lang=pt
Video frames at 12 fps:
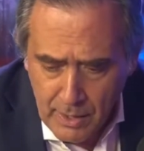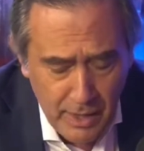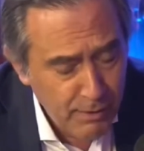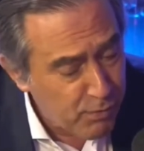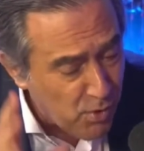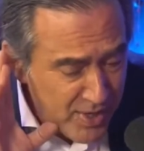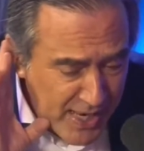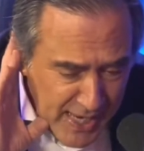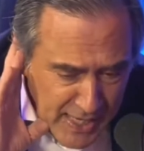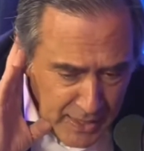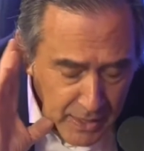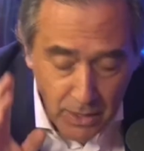Ele falou,
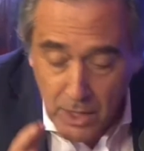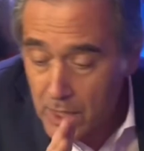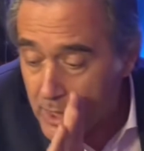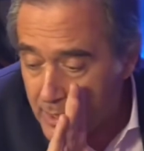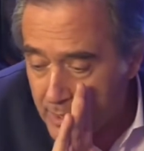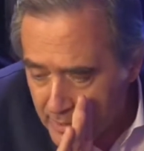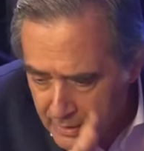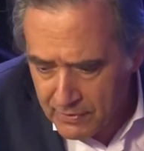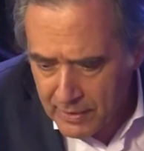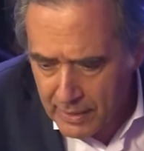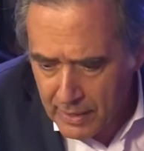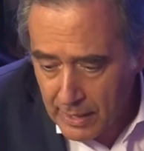quem?
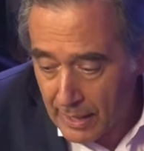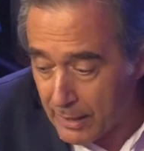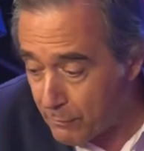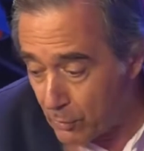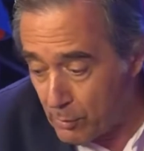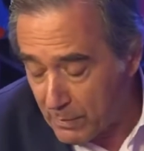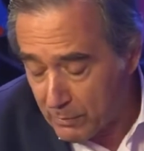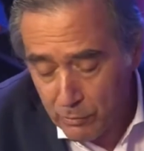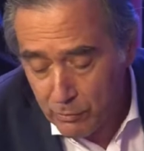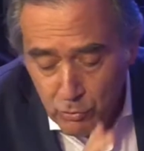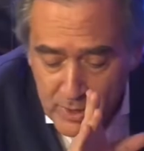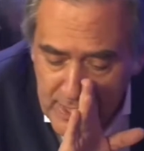Kissinger. Aí ele falou pro
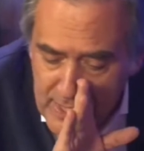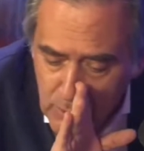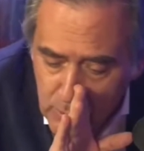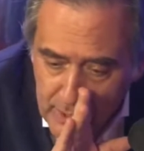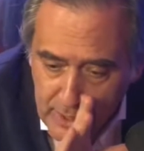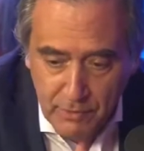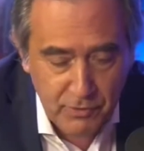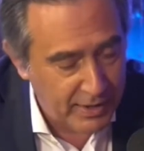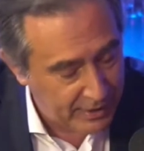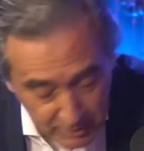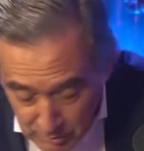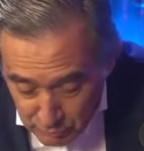assessor, é pra beijar?
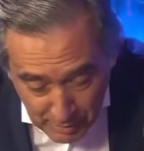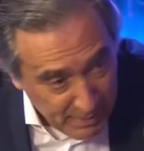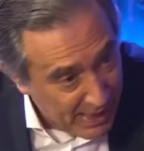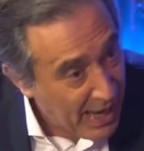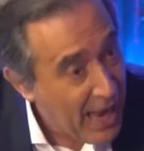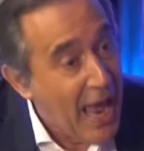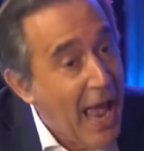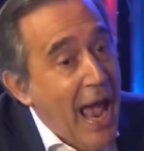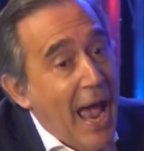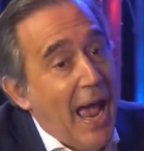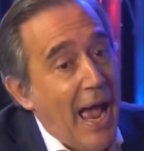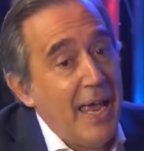Kissinger? Ele não sabia. Kiss.